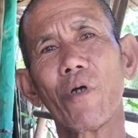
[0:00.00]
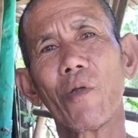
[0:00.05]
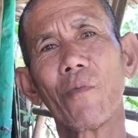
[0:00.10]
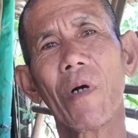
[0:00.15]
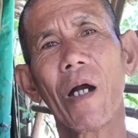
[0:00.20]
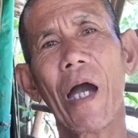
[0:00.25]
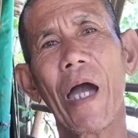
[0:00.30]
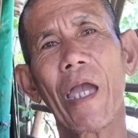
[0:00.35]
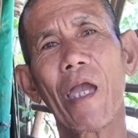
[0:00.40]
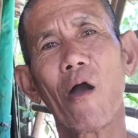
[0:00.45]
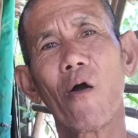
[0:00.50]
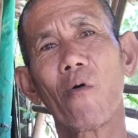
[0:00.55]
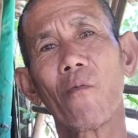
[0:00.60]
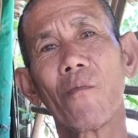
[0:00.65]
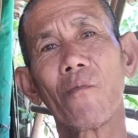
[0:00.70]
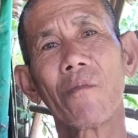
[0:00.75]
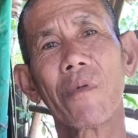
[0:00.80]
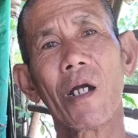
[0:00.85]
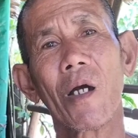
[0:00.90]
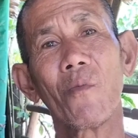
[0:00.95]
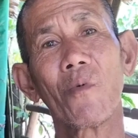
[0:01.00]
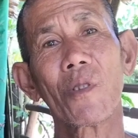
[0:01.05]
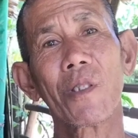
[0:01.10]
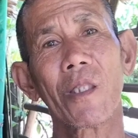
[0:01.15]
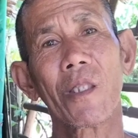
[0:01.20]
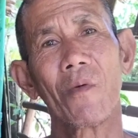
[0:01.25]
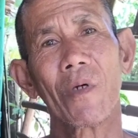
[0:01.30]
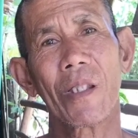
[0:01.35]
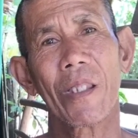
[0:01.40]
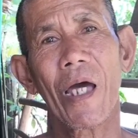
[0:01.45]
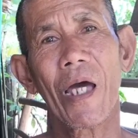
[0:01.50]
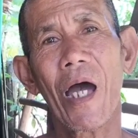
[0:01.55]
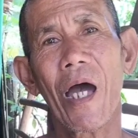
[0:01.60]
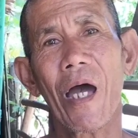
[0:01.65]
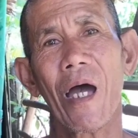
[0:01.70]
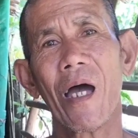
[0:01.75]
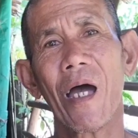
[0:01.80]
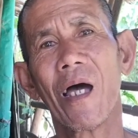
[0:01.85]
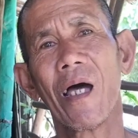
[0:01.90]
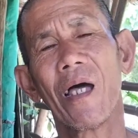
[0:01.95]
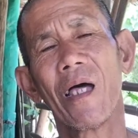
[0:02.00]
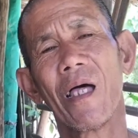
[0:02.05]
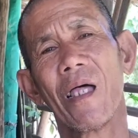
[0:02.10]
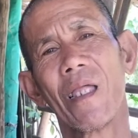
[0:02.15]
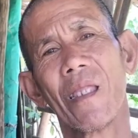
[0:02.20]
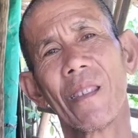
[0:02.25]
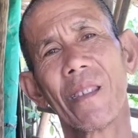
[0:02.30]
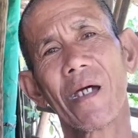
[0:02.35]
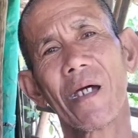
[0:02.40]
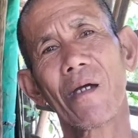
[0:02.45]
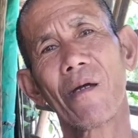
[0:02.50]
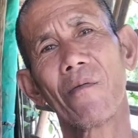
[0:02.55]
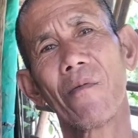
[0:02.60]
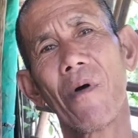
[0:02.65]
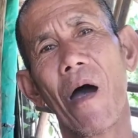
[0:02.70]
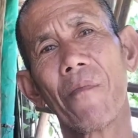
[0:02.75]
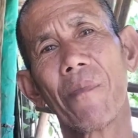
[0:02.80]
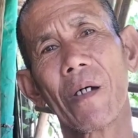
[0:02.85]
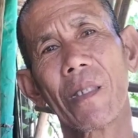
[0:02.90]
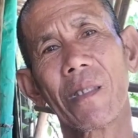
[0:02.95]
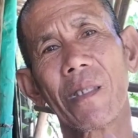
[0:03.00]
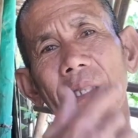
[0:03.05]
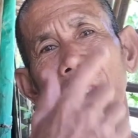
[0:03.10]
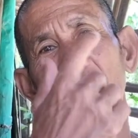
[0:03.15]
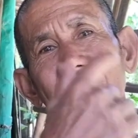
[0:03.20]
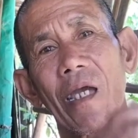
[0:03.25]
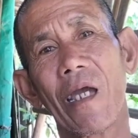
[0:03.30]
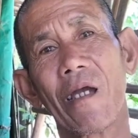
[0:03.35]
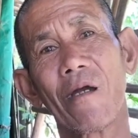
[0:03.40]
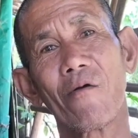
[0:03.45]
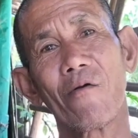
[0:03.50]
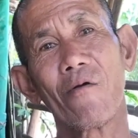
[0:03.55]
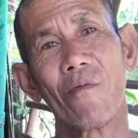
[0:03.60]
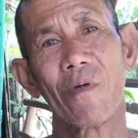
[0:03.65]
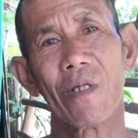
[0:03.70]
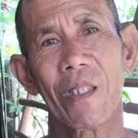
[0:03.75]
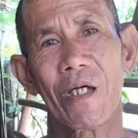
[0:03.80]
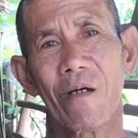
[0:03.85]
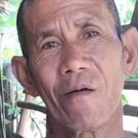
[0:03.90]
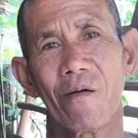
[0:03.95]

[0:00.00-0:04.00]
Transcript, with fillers: pa kaya ko. Oo. Nagawa pag sinong sinong